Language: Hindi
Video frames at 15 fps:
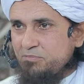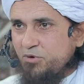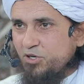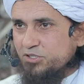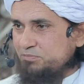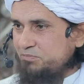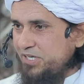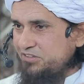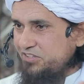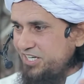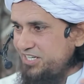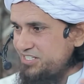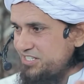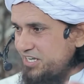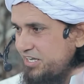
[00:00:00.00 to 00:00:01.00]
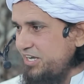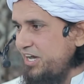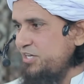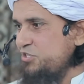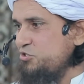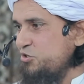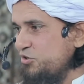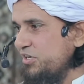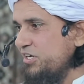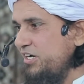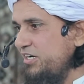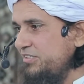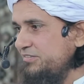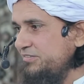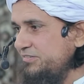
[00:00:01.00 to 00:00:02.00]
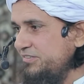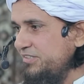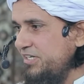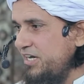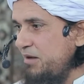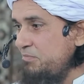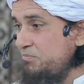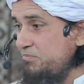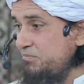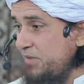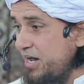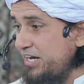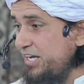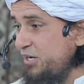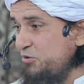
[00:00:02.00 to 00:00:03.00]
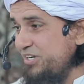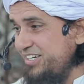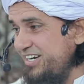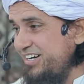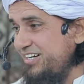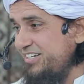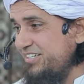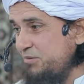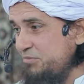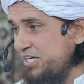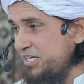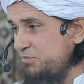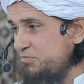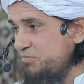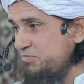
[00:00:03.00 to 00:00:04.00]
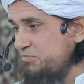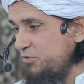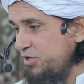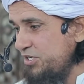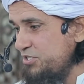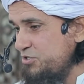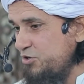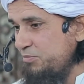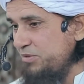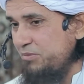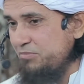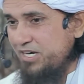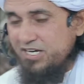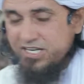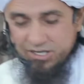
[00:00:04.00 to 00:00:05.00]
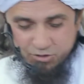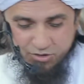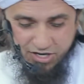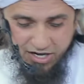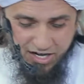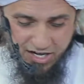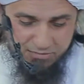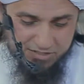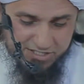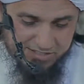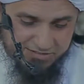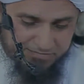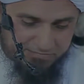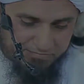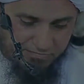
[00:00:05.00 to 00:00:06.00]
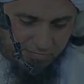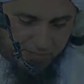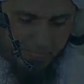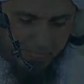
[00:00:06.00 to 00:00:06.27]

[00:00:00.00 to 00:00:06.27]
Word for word: निकाह बहुत बेहतरीन जरिया है जोड़ का माने कोई ना हमारी पॉलिसियों पर अमल नहीं लोग कर रहे बस